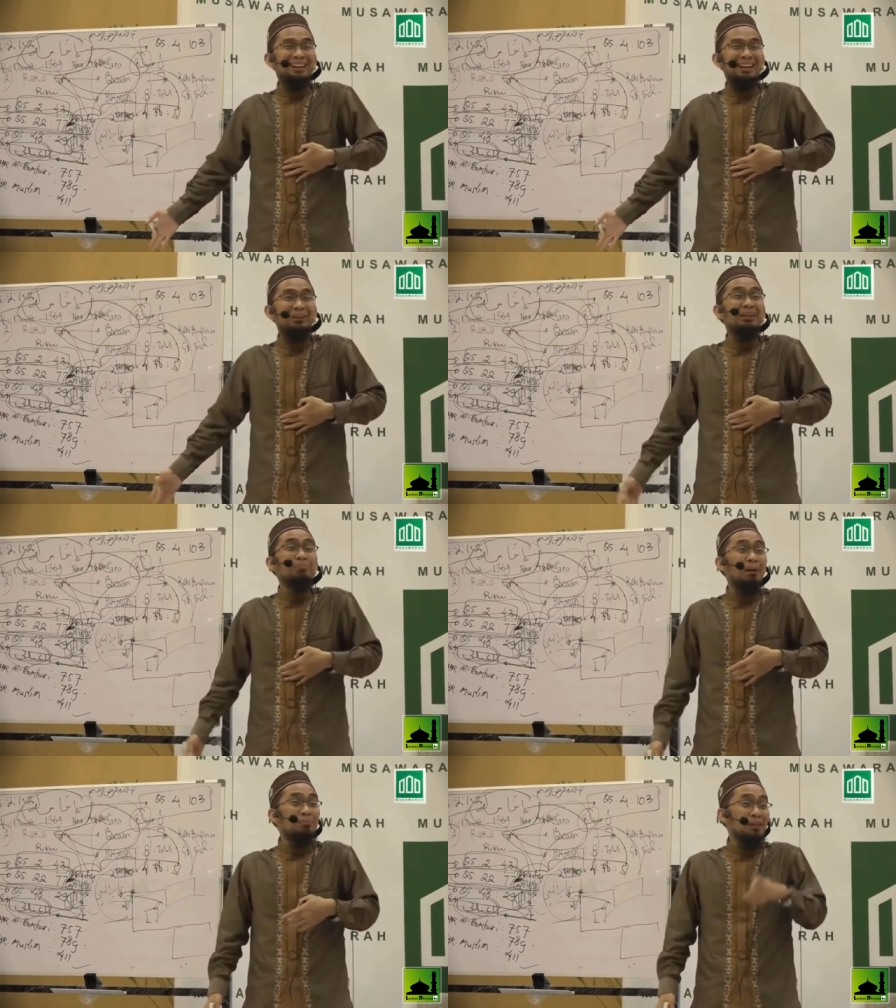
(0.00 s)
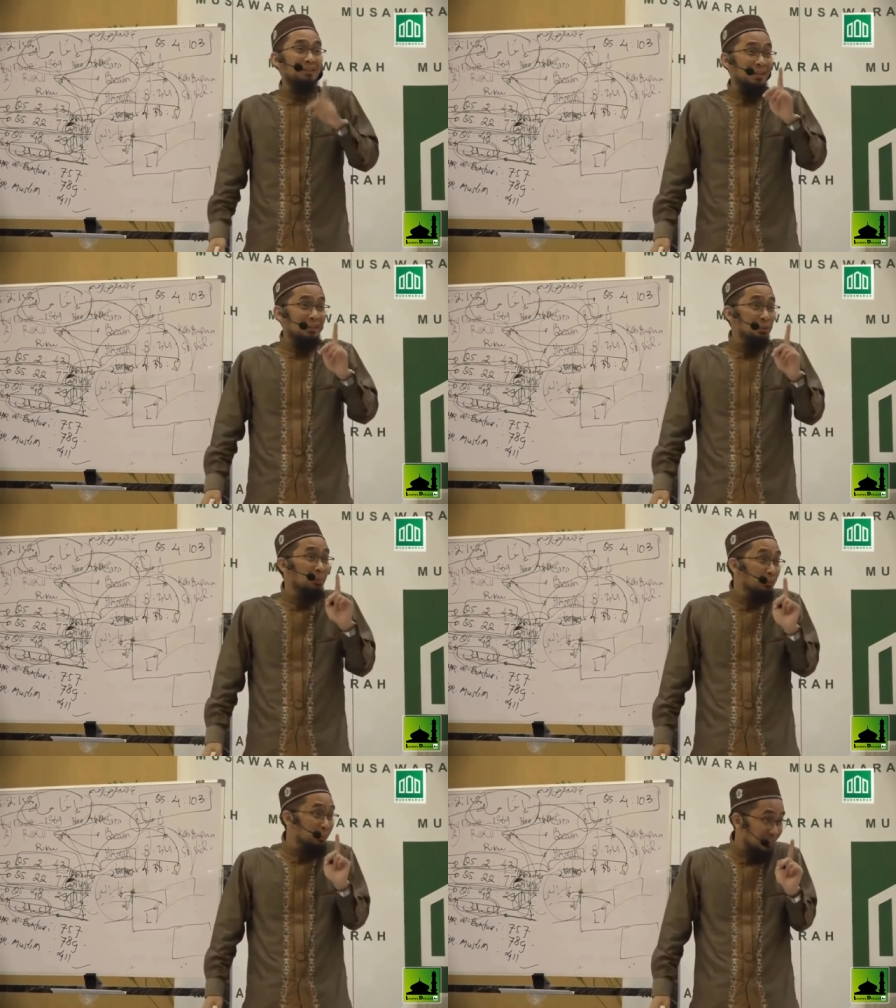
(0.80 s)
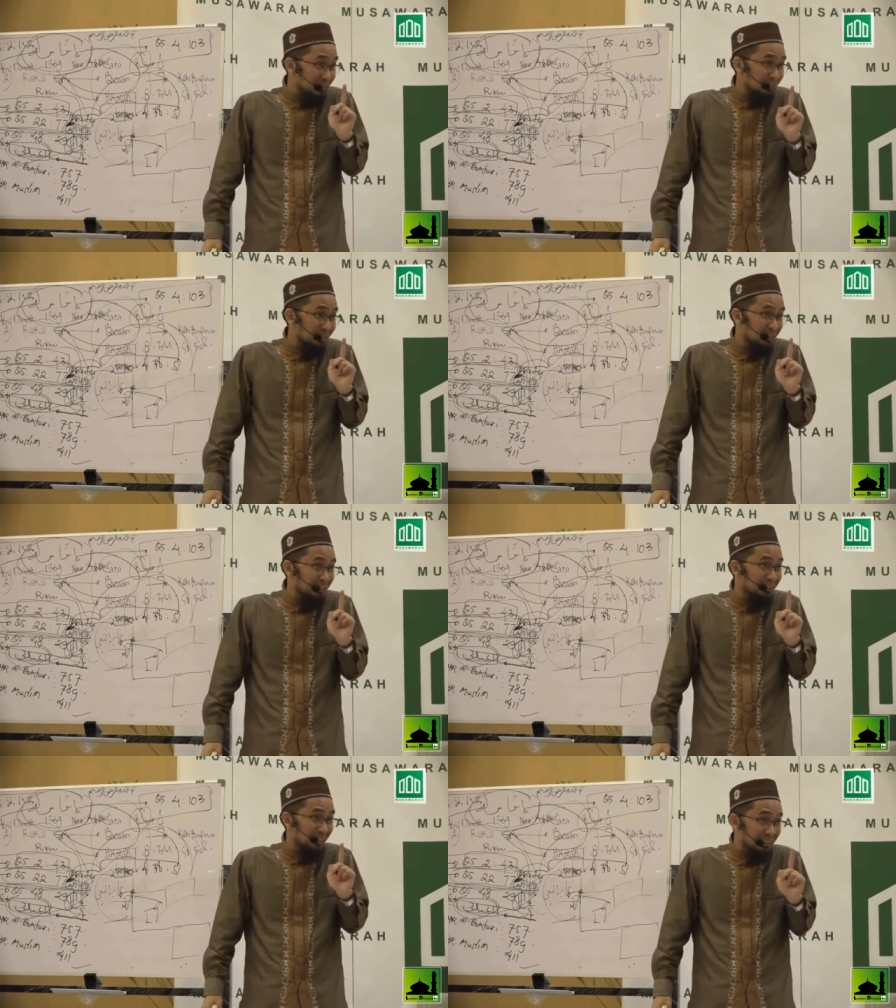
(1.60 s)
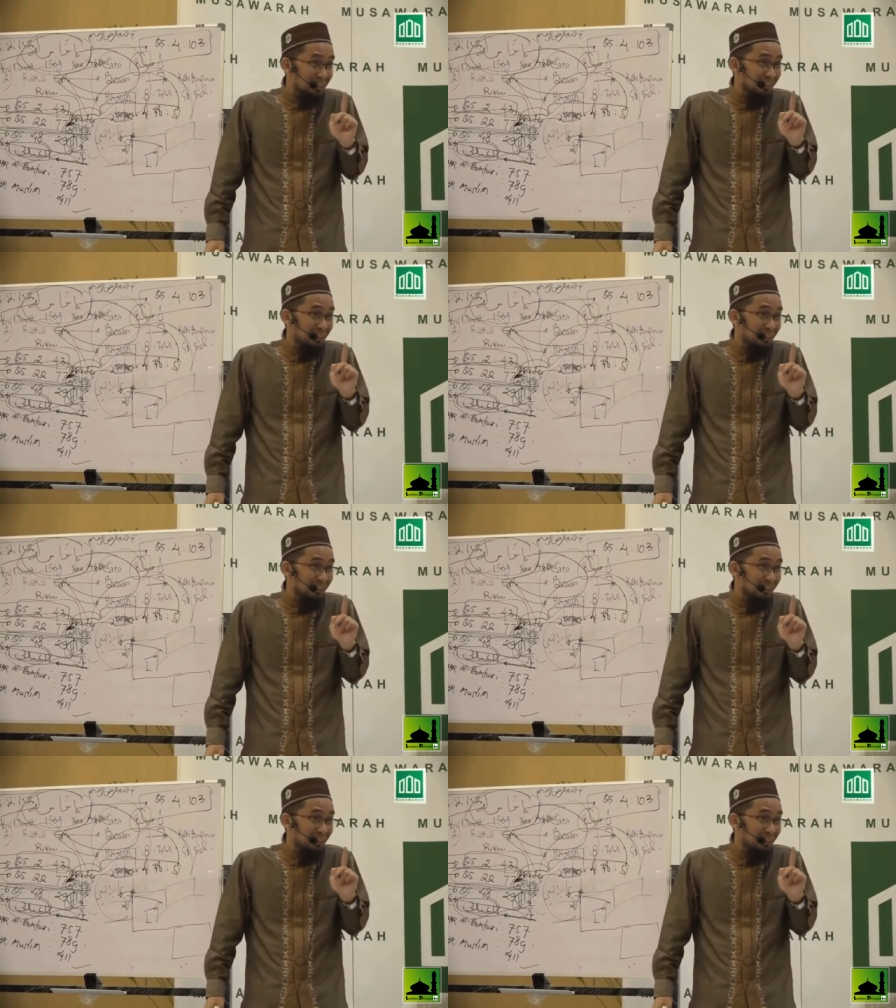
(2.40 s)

Kalau imamnya satu, makmumnya satu. Jelas ya?